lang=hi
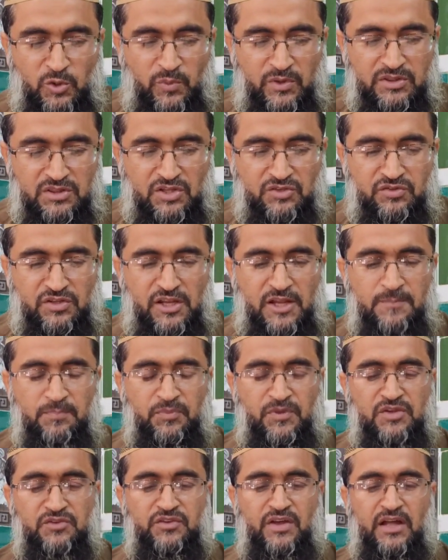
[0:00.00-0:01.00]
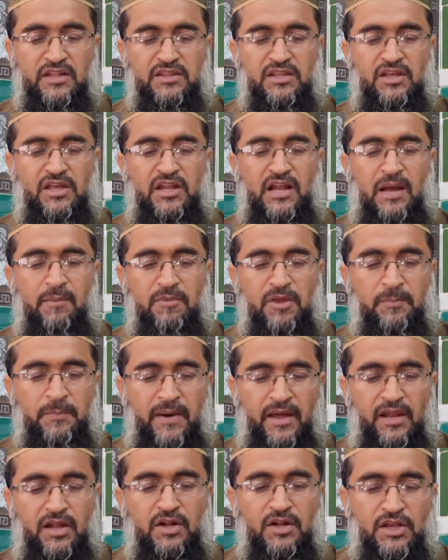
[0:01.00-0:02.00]
व तस्लीम की ज़ात गिरामी
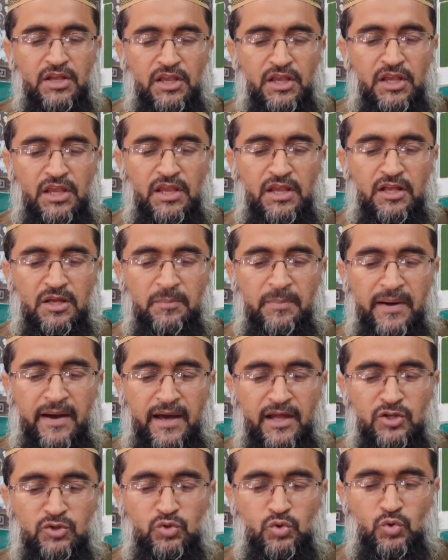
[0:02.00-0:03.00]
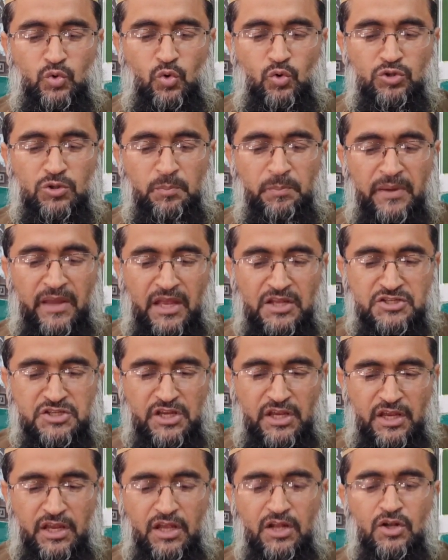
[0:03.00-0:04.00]
पर एक बार दरूद
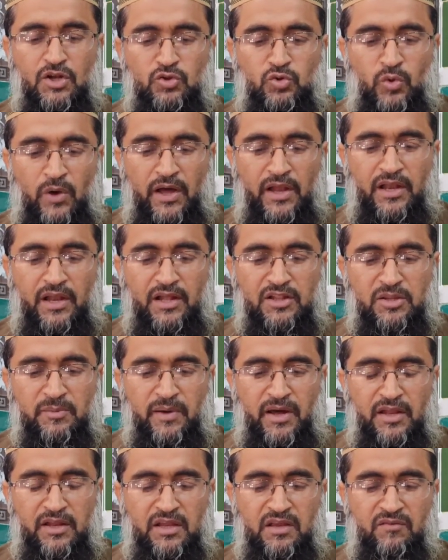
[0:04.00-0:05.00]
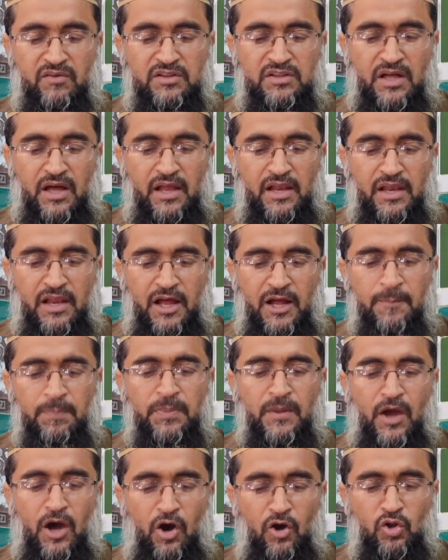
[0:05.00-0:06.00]
भेजे तो अल्लाह तबारक व ताली
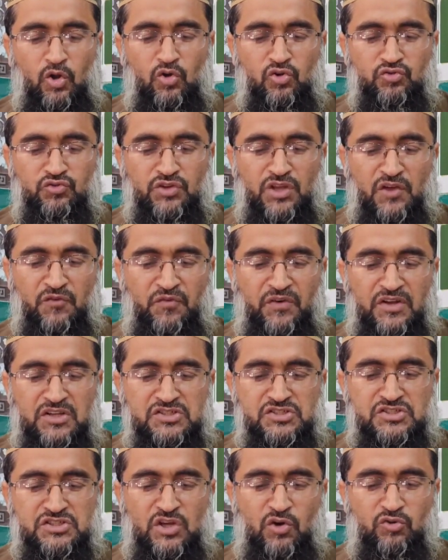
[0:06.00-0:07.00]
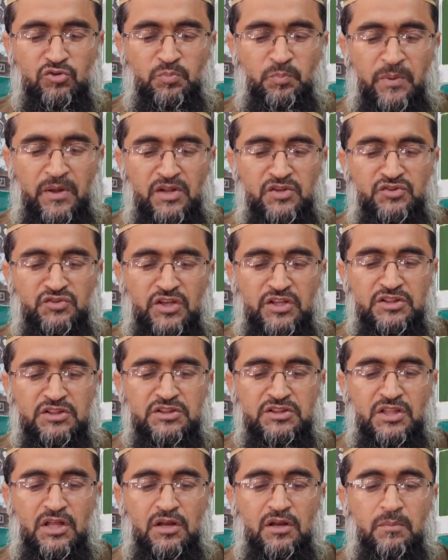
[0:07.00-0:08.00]
और उसके फरिश्ते उस पर
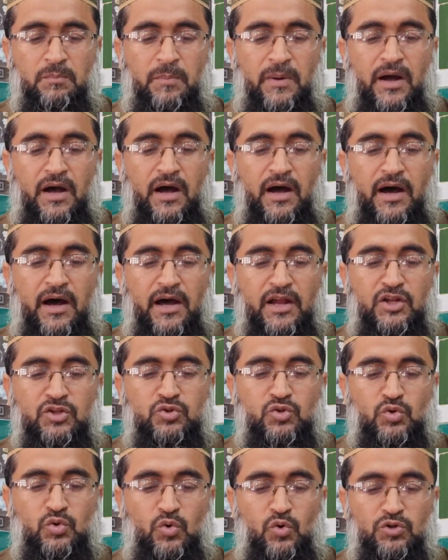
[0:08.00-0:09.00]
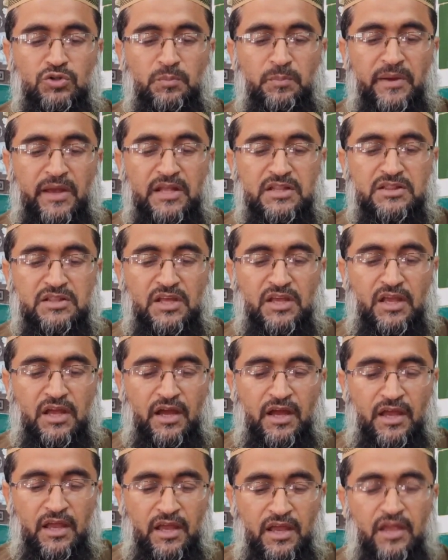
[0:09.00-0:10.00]
सत्तर बार दरूद भेजते
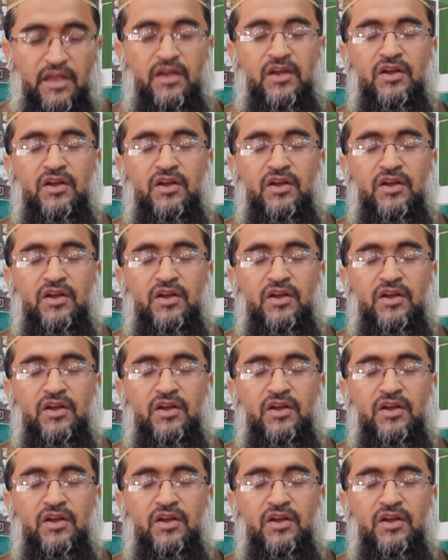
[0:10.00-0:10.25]
हैं